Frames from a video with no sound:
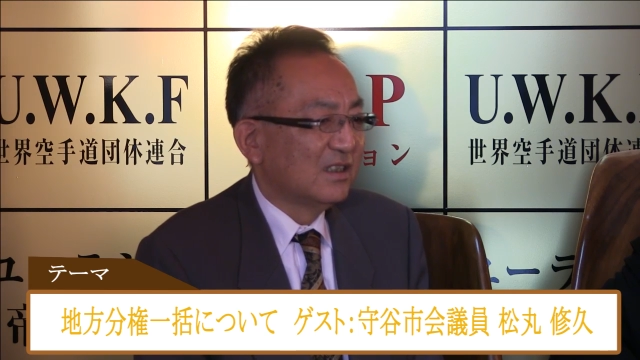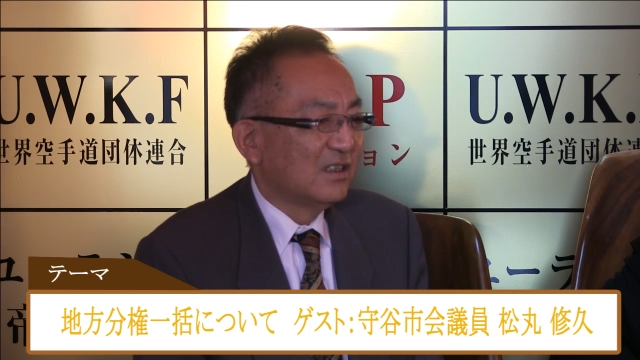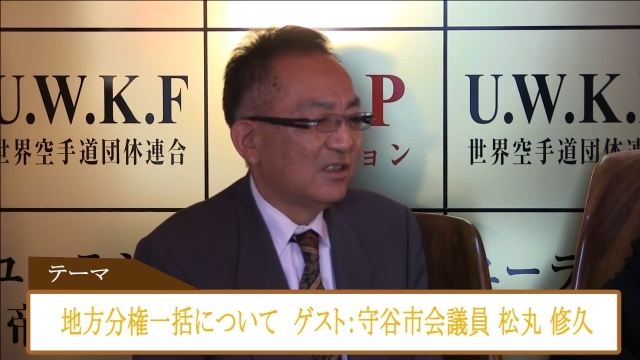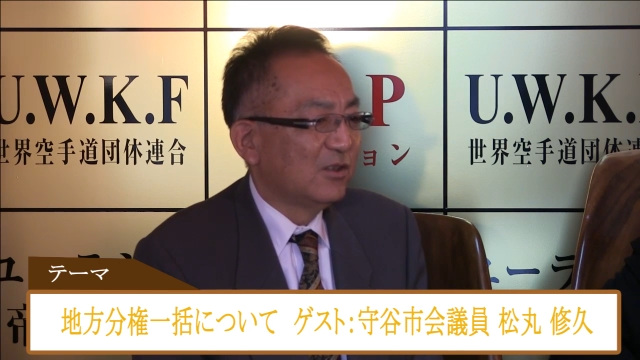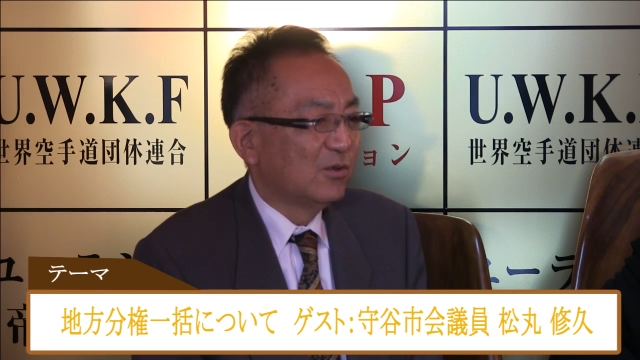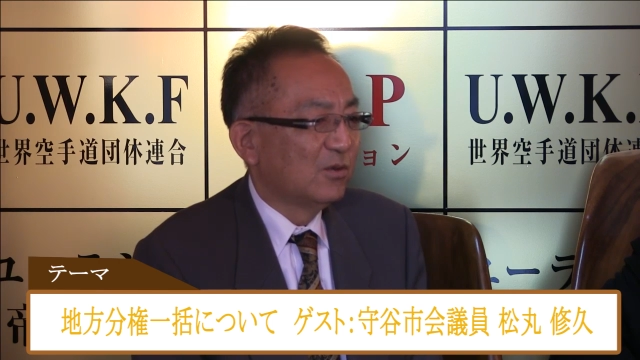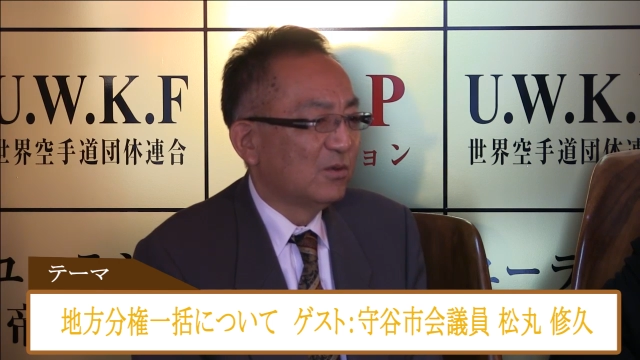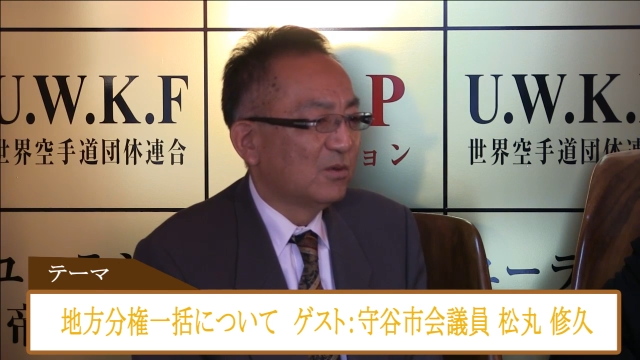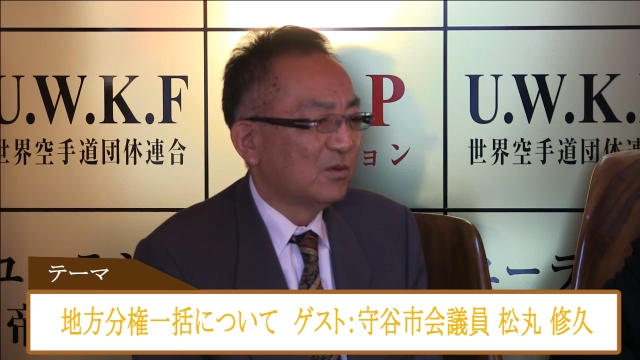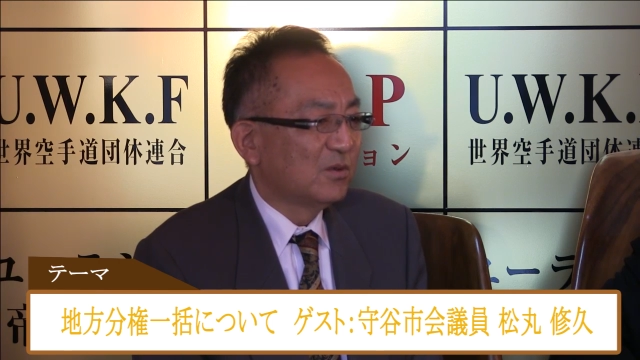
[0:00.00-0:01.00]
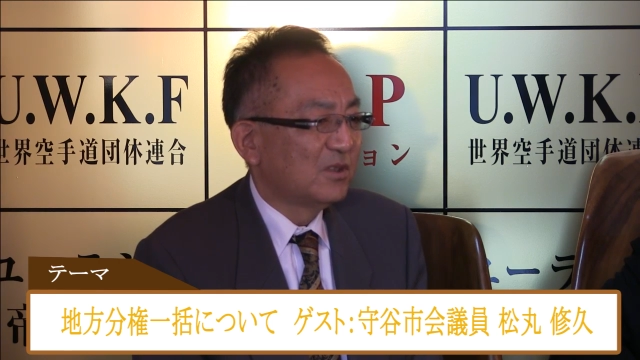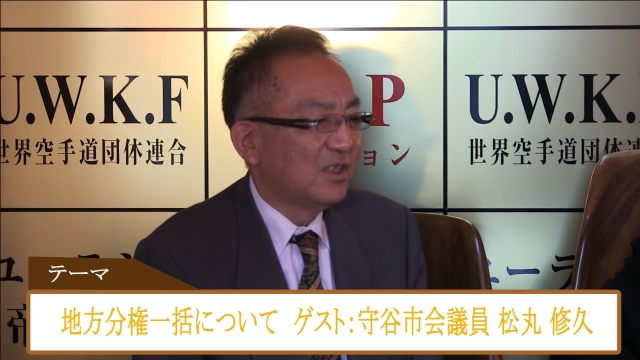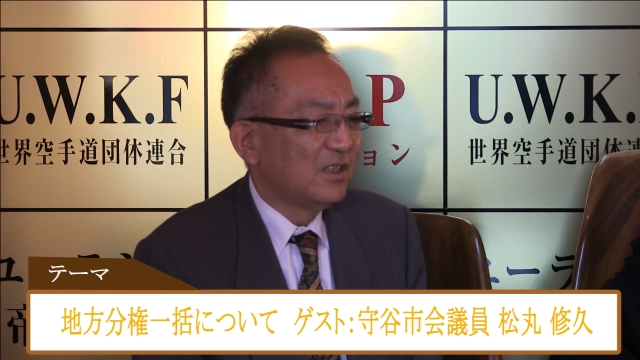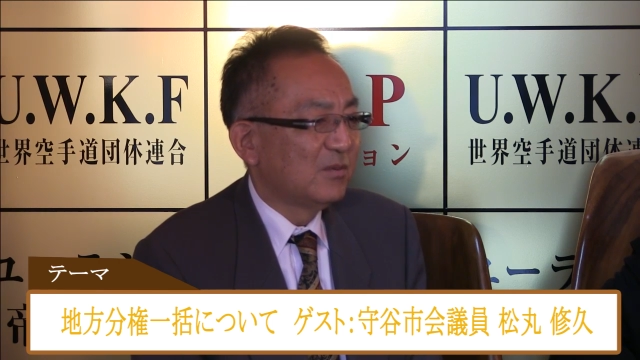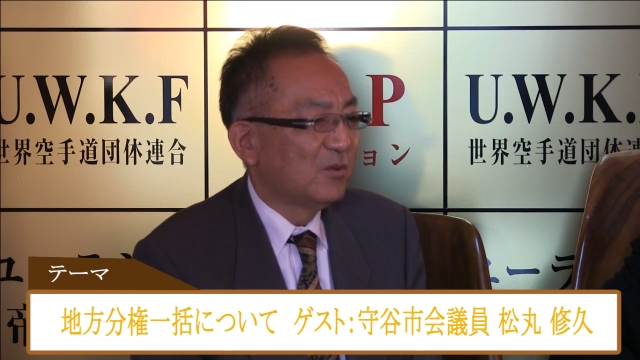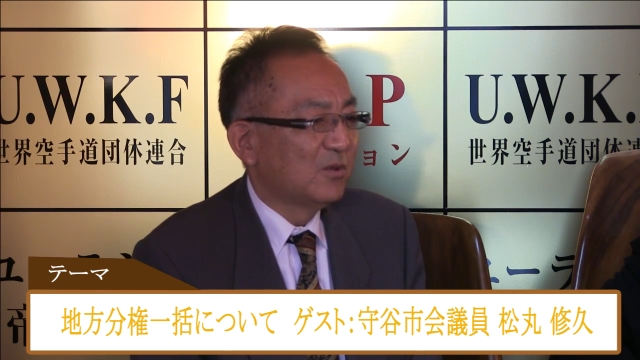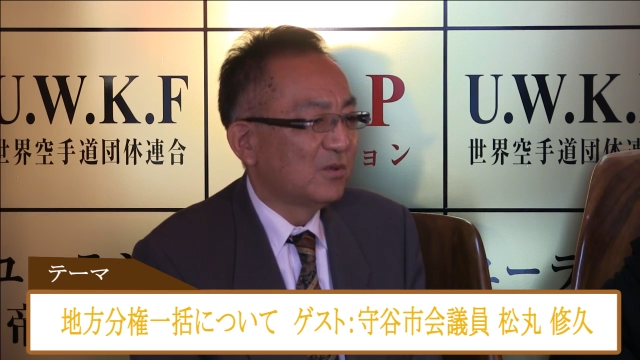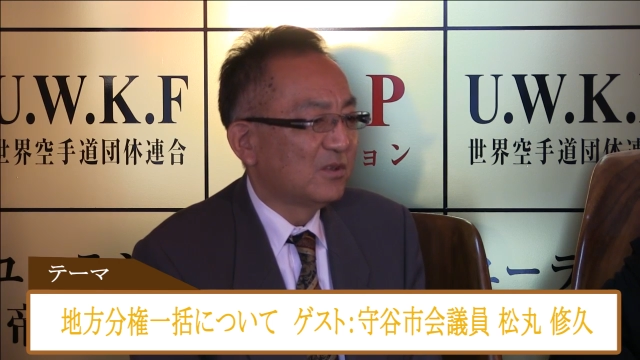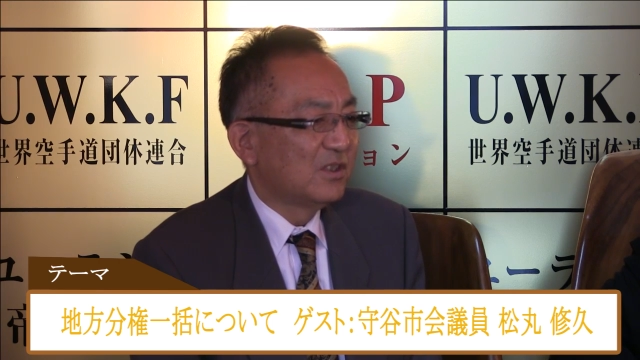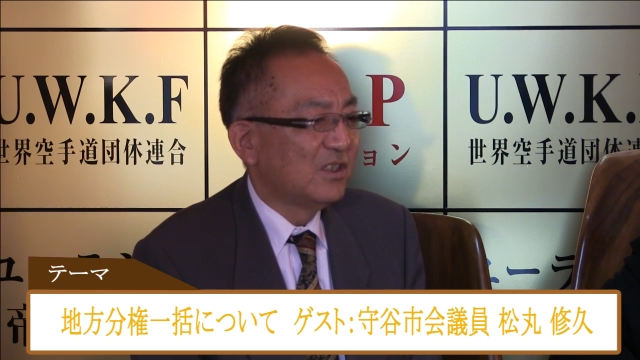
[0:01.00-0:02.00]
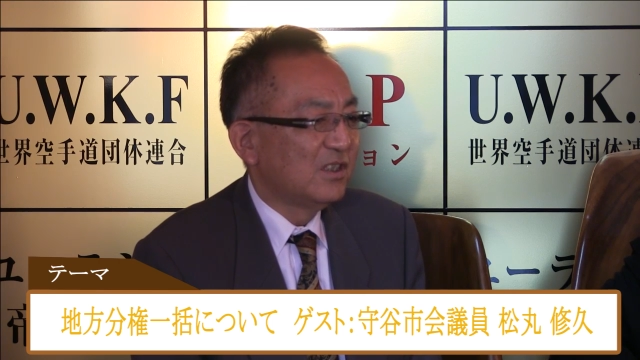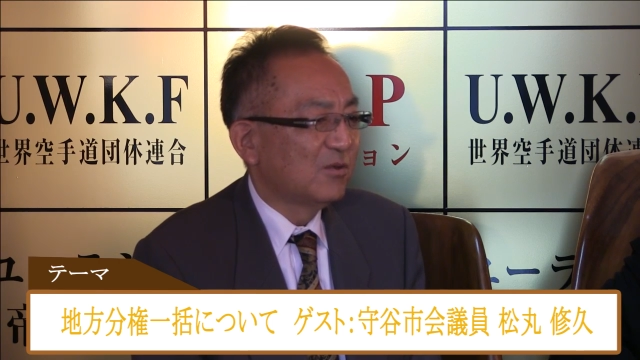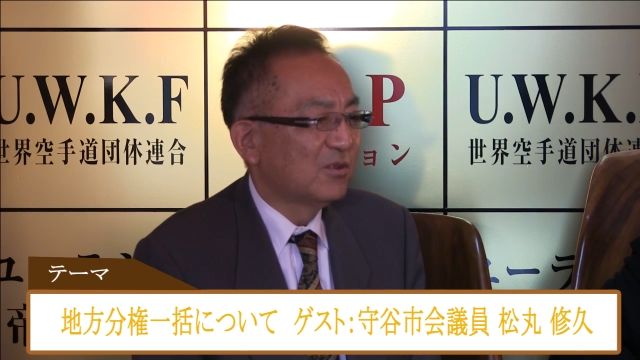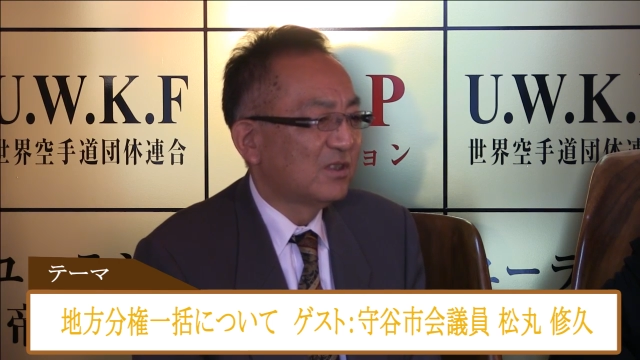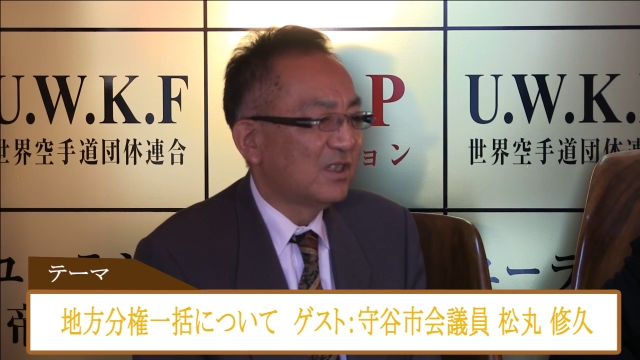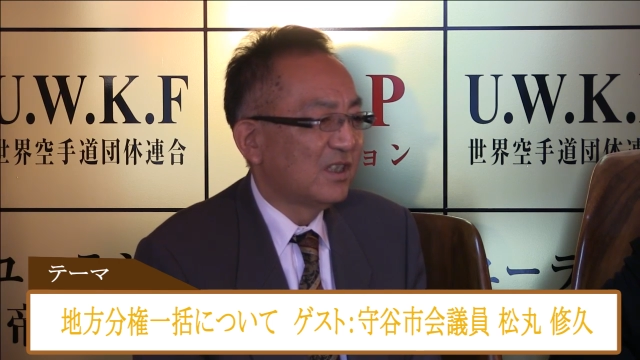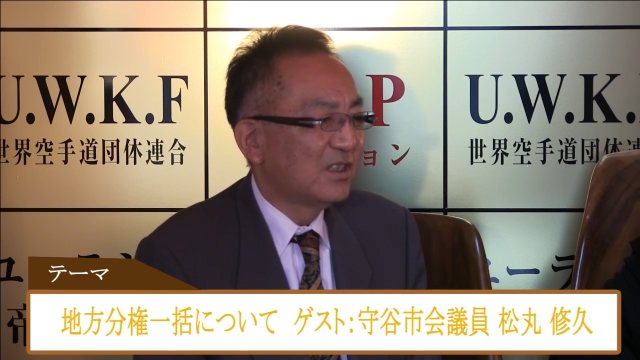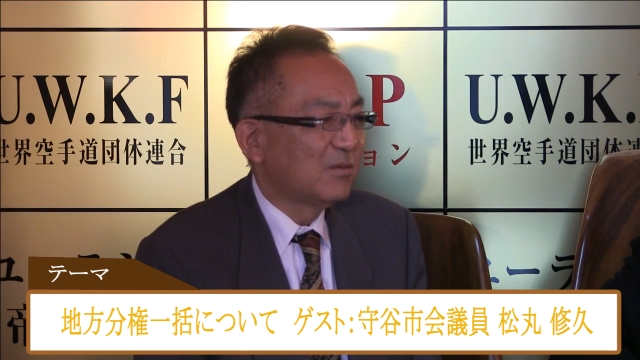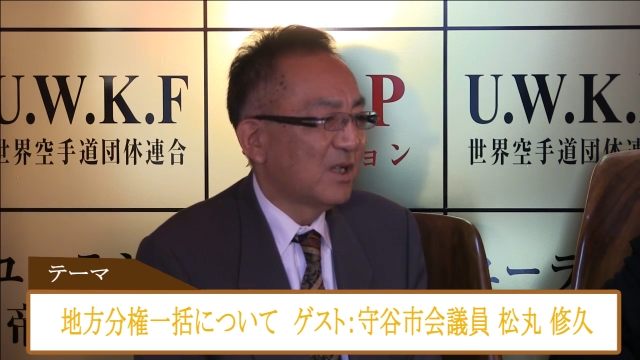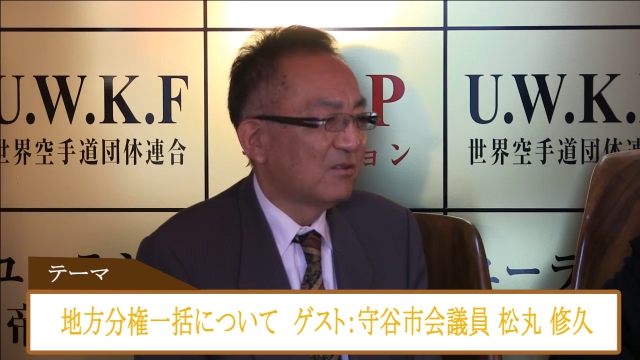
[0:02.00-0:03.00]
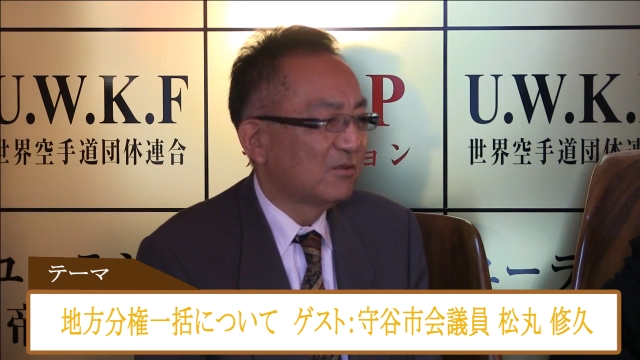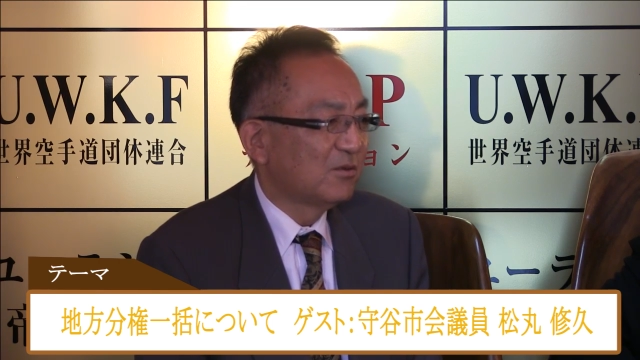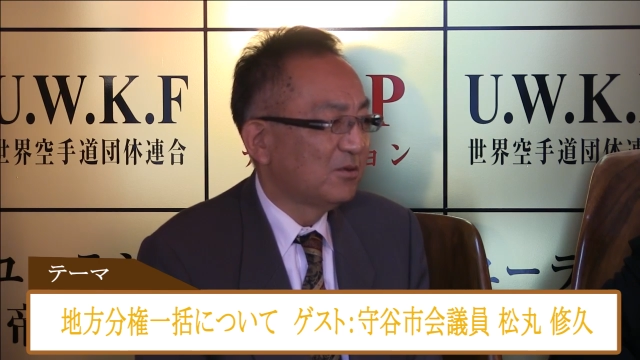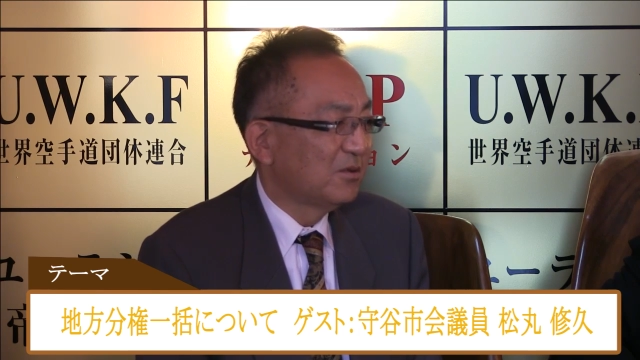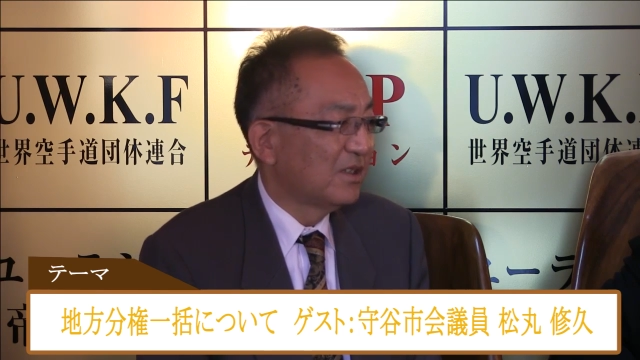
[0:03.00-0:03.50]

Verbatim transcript: 日本の政治も地に落ちてしまうというような